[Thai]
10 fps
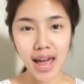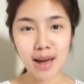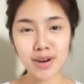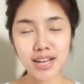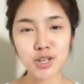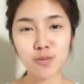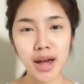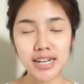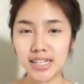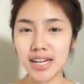น้ำนะคะจนมา
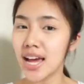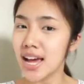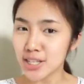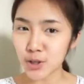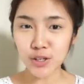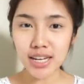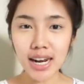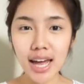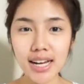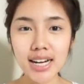ถึงจุดนี้
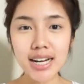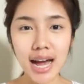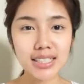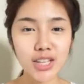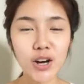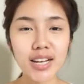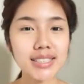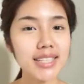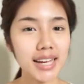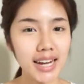เลยก็คือขั้นตอนการ
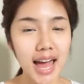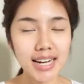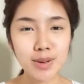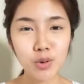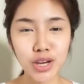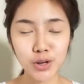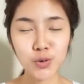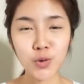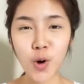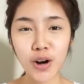แต่งหน้าที่ผู้หญิง
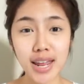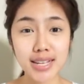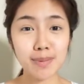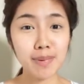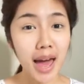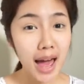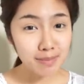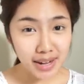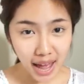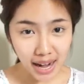ทุก ๆคนเนี่ยจะพลาด
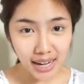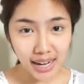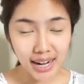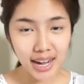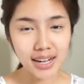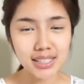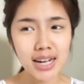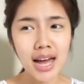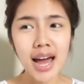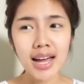ไม่ได้เลยนะคะก็คือ
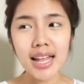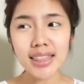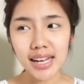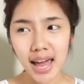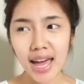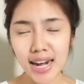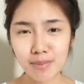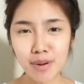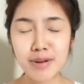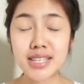การแต่งหน้าเนี่ย
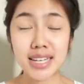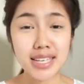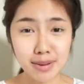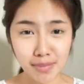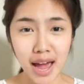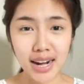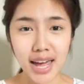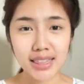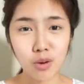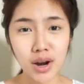มันเป็นสิ่งที่สำคัญ
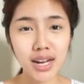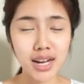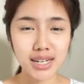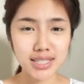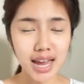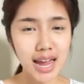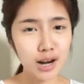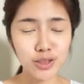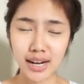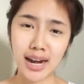นะแต่ว่าถ้าเกิดจะให้เรา
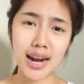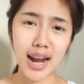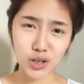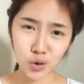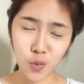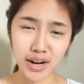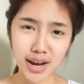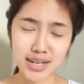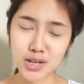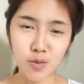แต่งหน้าหนักทุกวันเนี่
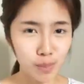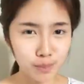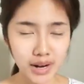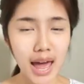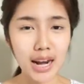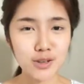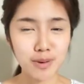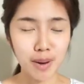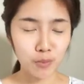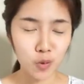ยชีว่าหน้าเราจะ
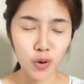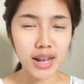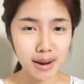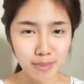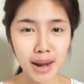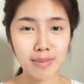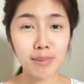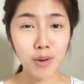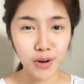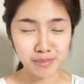แบบควรได้รับการพัก
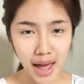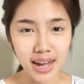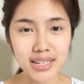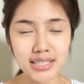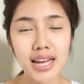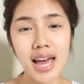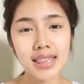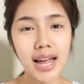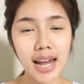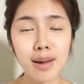ผ่อนบ้างก็คือ
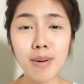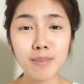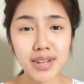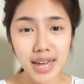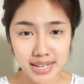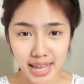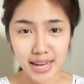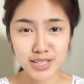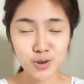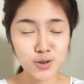แต่งหน้าแบบเนียนใส
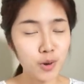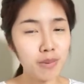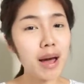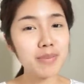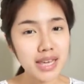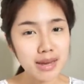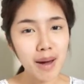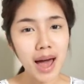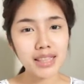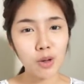ดูสุขภาพดี
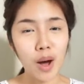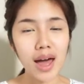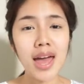บ้าง แต่ว่า